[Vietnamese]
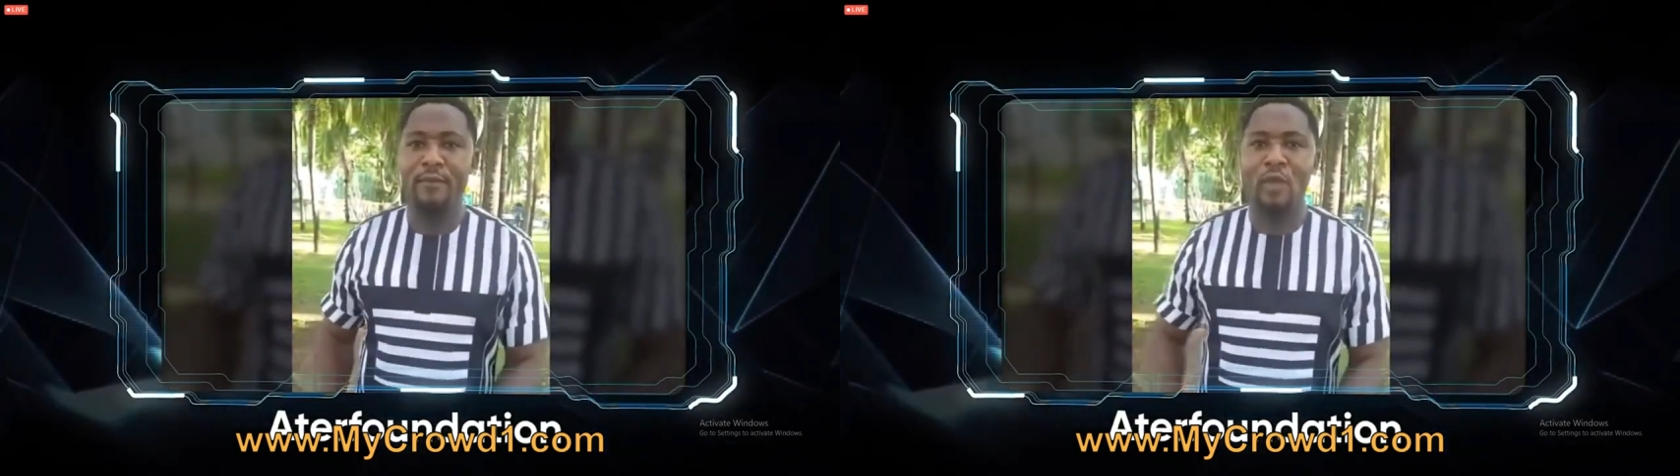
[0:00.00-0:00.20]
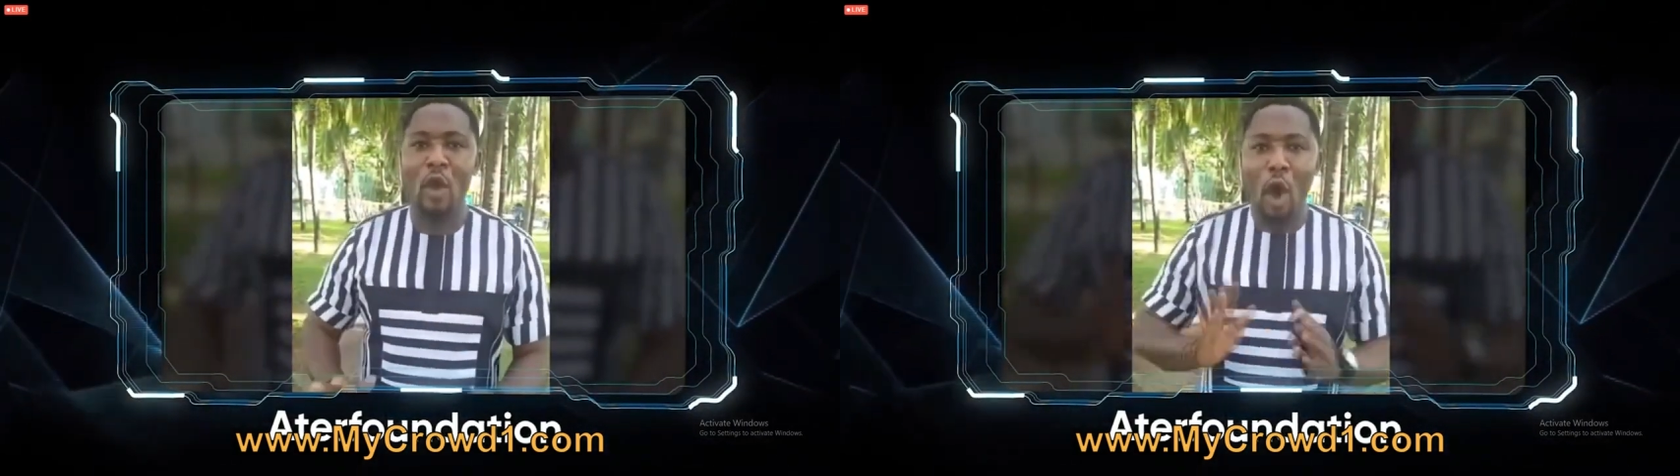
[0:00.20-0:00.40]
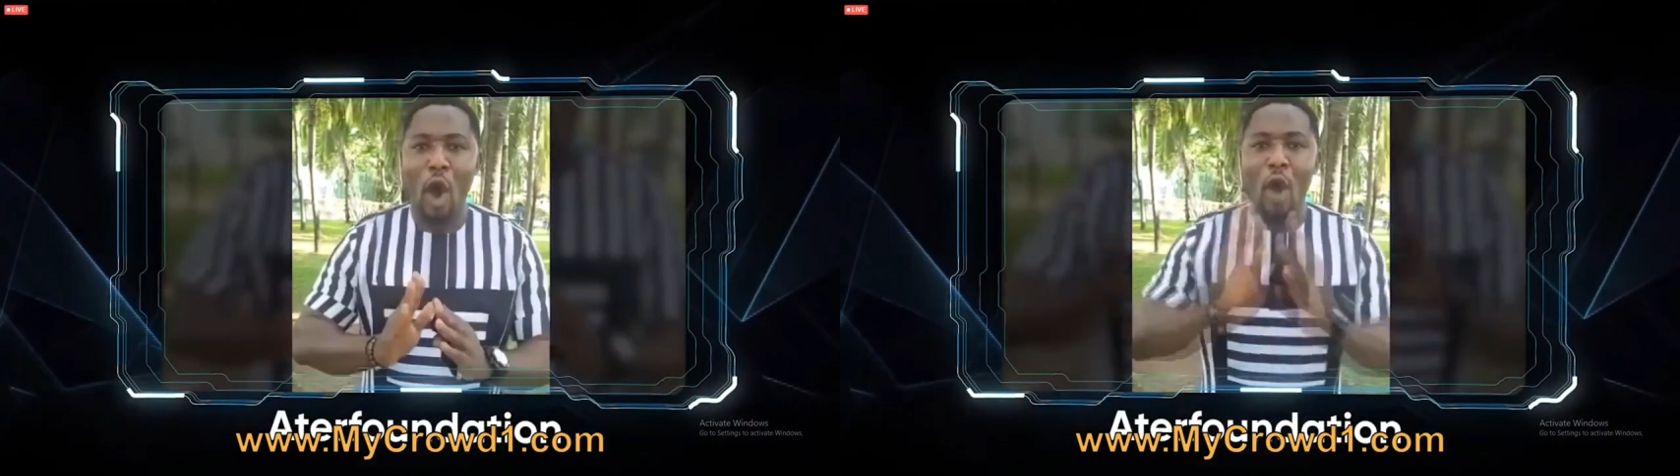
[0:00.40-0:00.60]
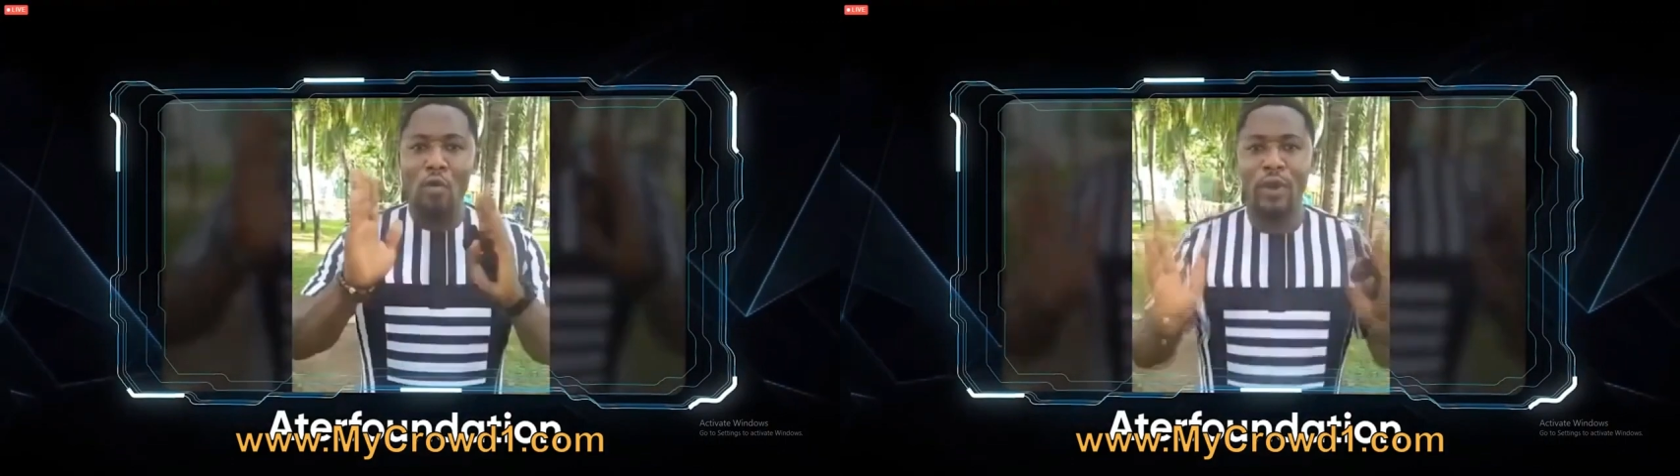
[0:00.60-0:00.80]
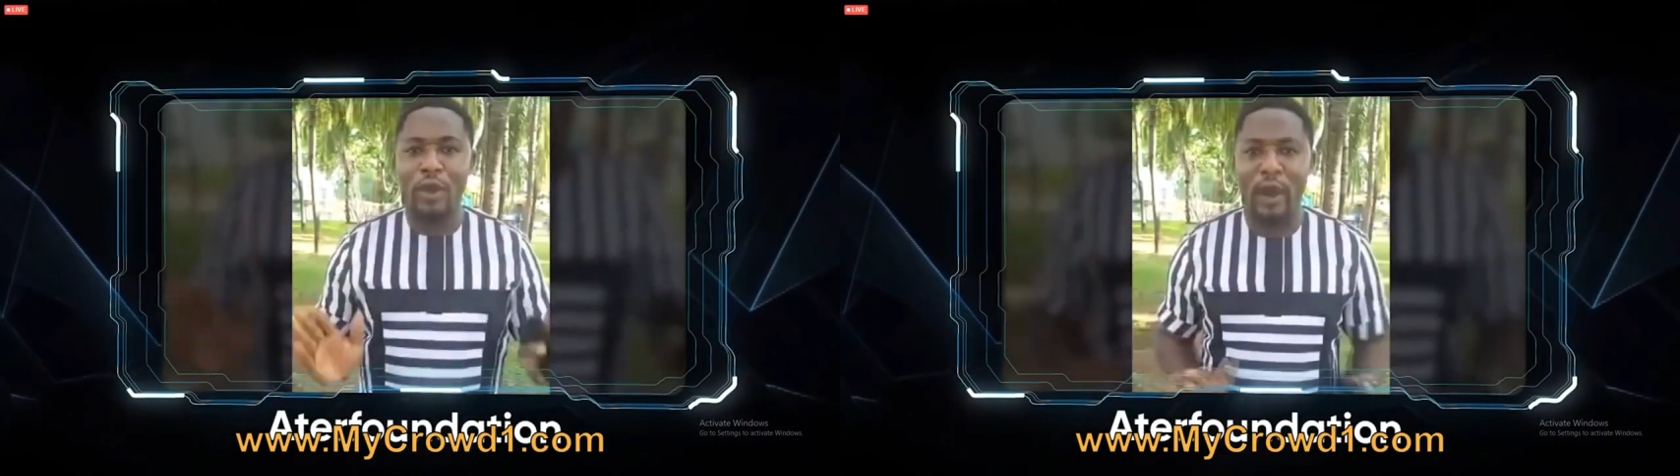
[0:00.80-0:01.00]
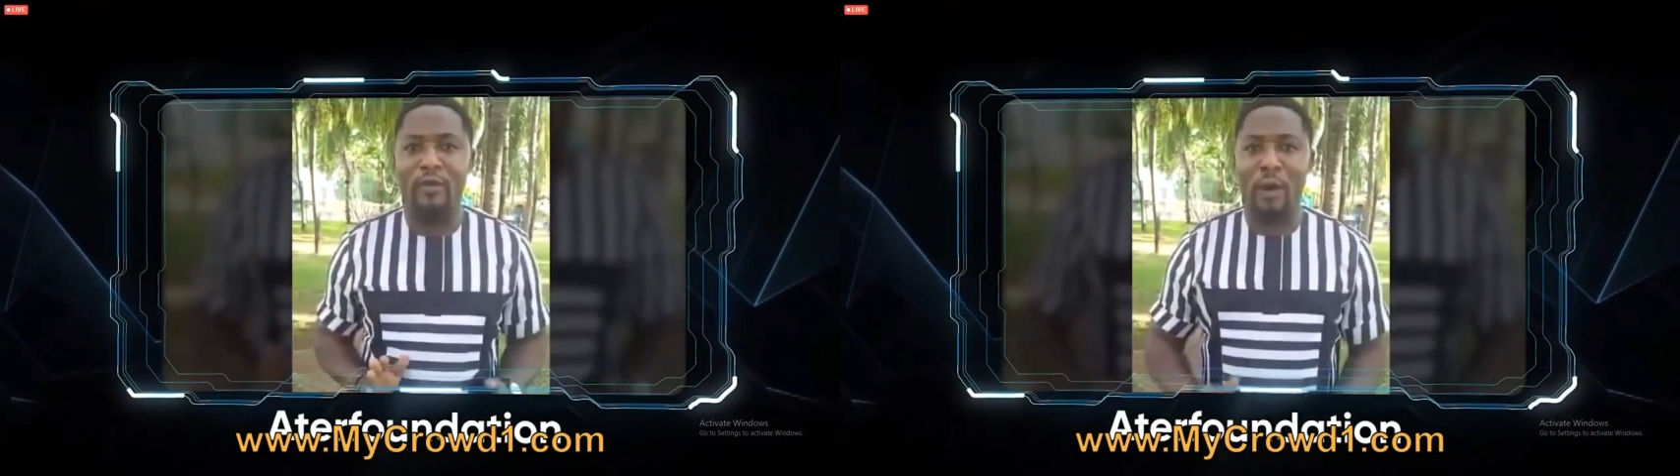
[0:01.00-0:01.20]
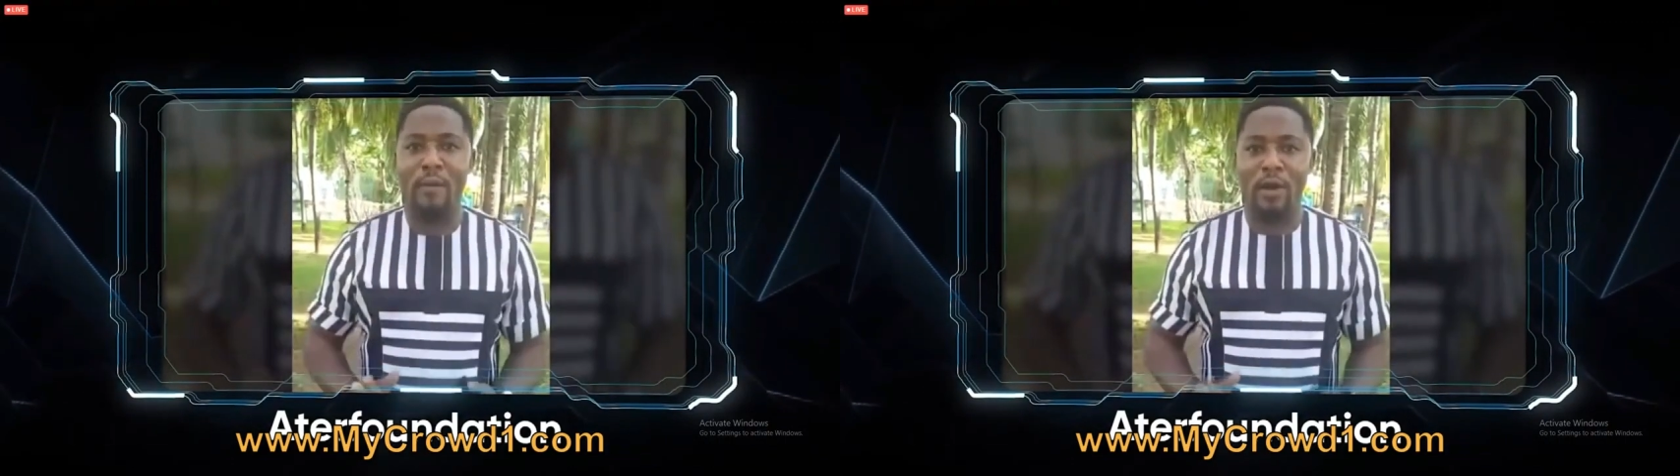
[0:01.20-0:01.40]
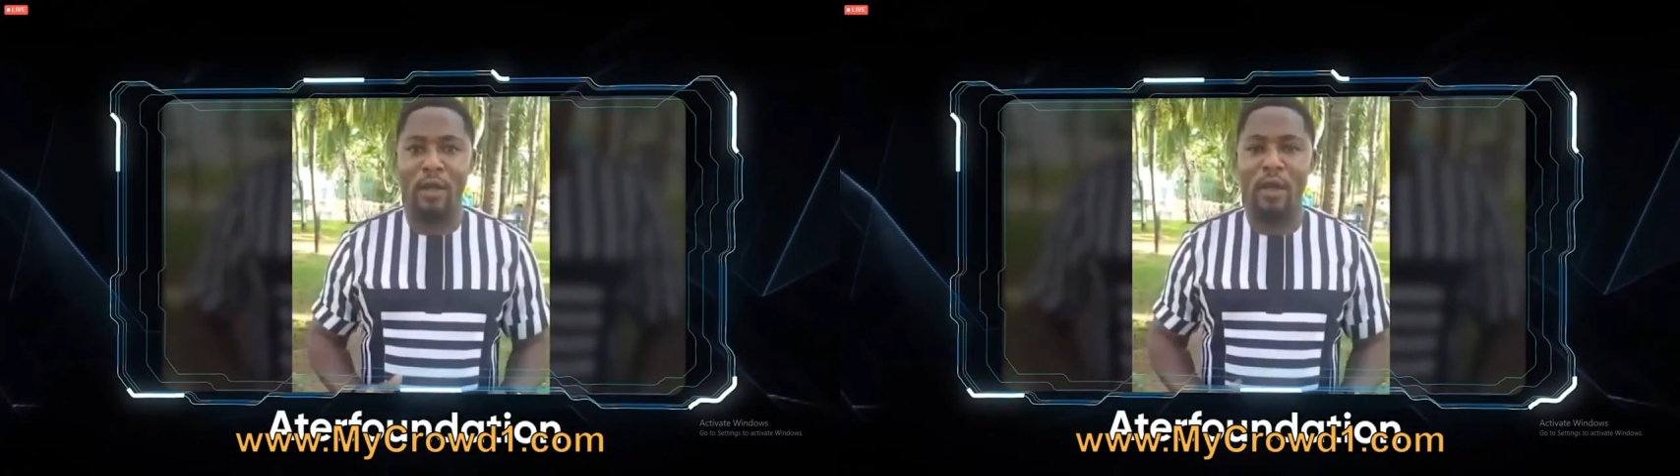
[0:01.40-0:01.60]
nuôi dưỡng chúng thông
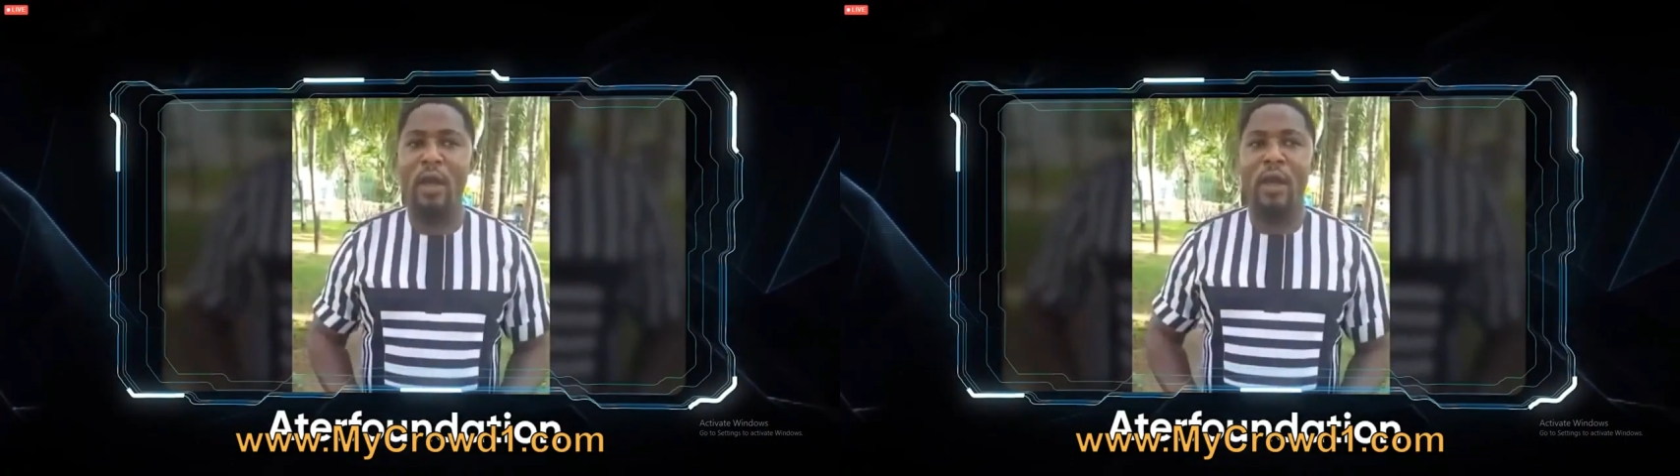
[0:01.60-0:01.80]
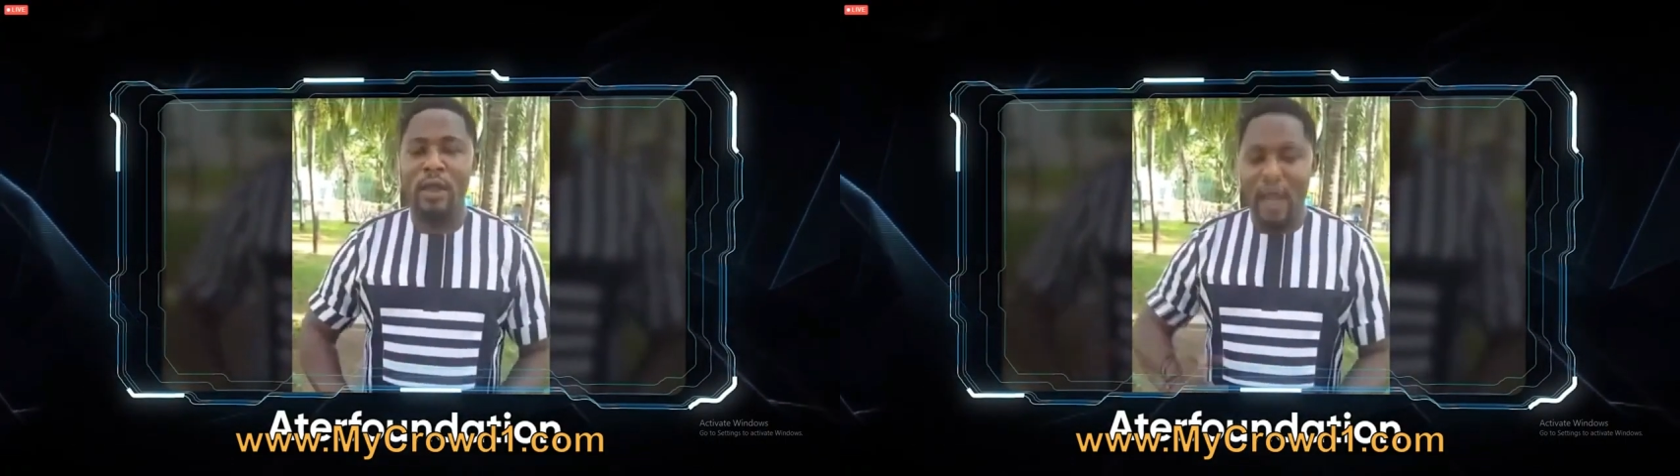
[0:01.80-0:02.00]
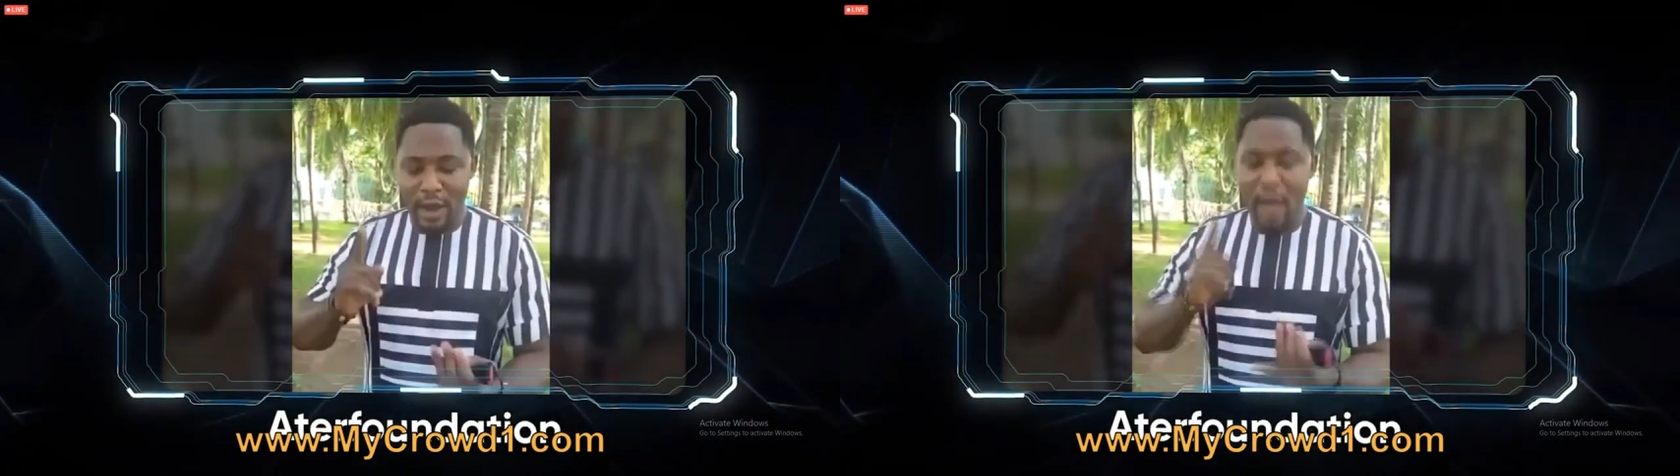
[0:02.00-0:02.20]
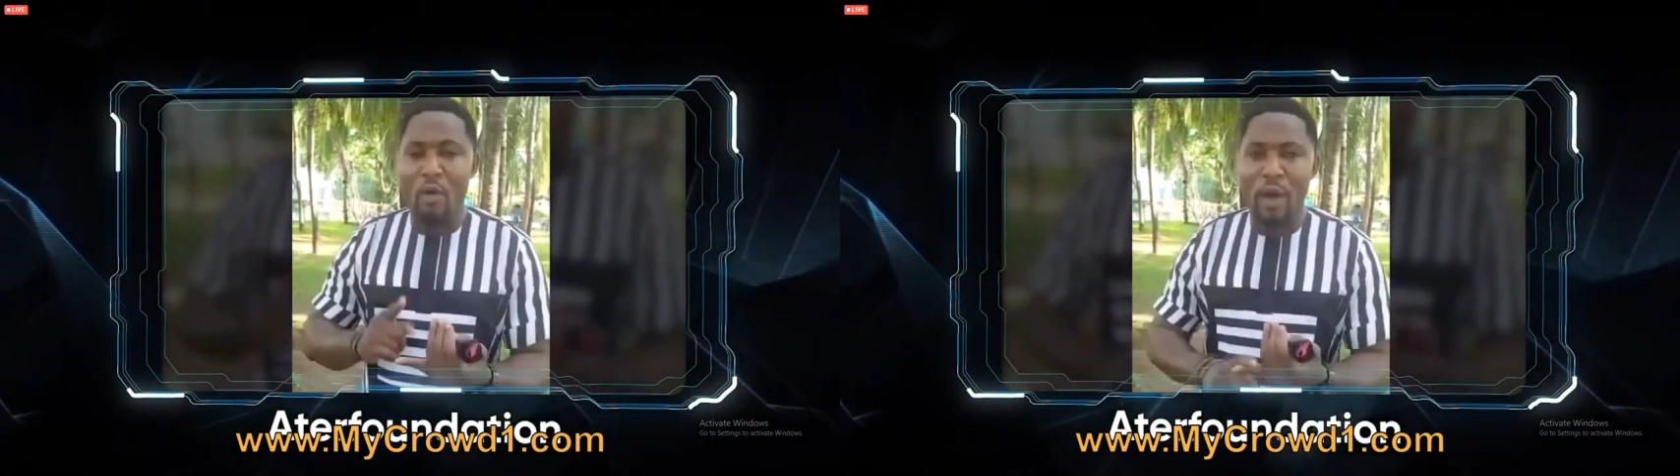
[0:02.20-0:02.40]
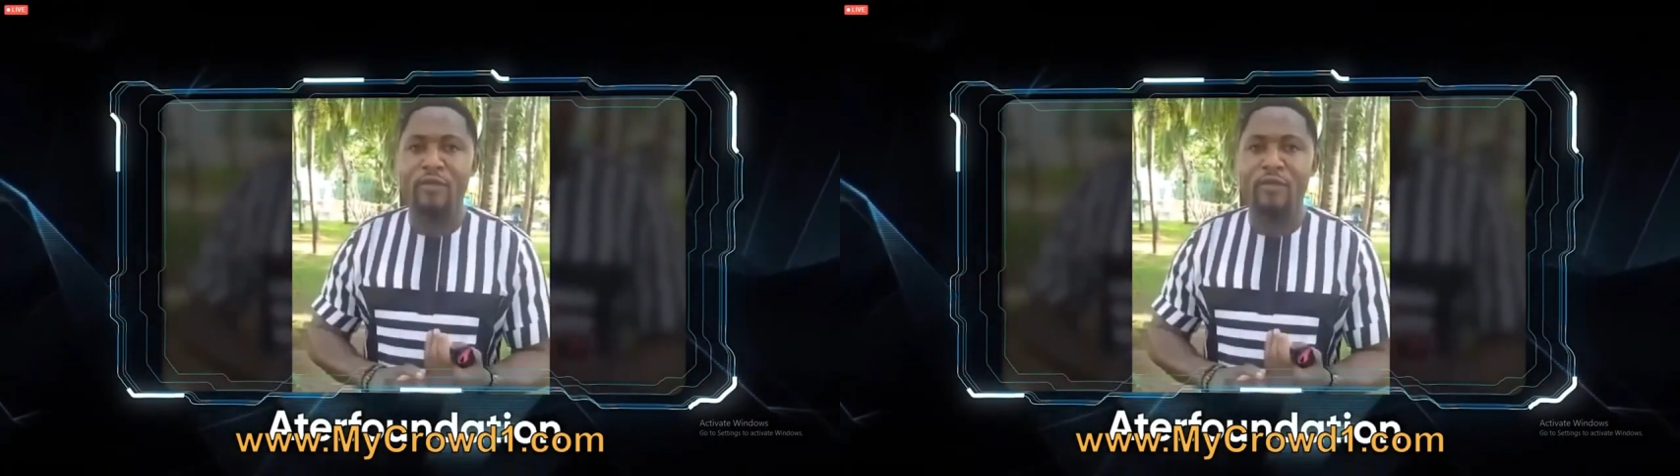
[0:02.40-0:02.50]
qua tiền từ Rowan.